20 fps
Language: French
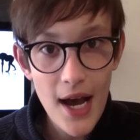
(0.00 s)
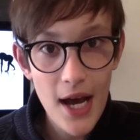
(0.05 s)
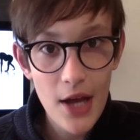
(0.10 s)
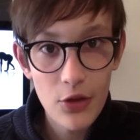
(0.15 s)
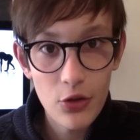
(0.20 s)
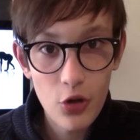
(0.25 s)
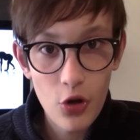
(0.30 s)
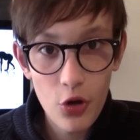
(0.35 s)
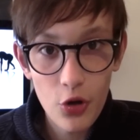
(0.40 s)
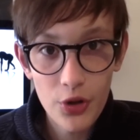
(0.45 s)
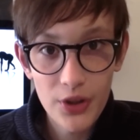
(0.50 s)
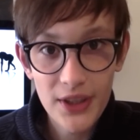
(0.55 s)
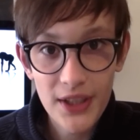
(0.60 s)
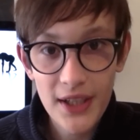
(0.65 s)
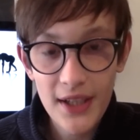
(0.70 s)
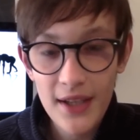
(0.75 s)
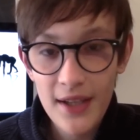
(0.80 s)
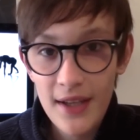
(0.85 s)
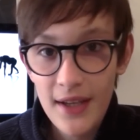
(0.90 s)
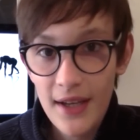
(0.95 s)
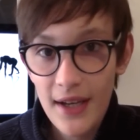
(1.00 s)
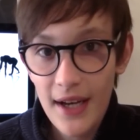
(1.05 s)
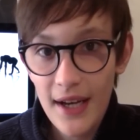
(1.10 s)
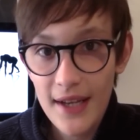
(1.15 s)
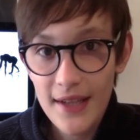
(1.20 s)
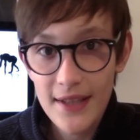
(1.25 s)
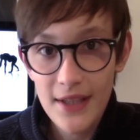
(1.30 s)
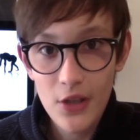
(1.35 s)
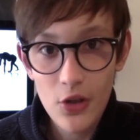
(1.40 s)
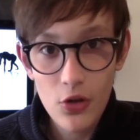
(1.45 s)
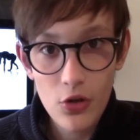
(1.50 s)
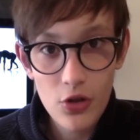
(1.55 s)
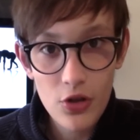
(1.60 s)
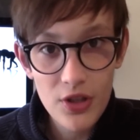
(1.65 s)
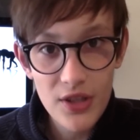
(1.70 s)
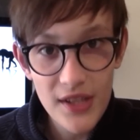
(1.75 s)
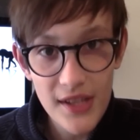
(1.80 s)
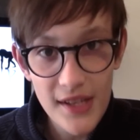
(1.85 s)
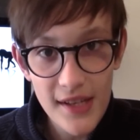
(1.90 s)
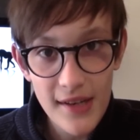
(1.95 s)
à nos requins, raies et
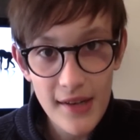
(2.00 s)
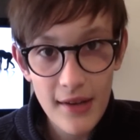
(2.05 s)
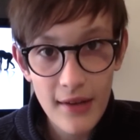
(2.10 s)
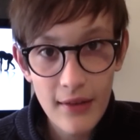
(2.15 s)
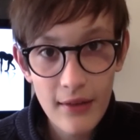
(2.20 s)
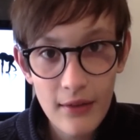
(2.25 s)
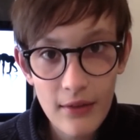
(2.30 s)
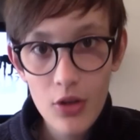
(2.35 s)
crocodiles.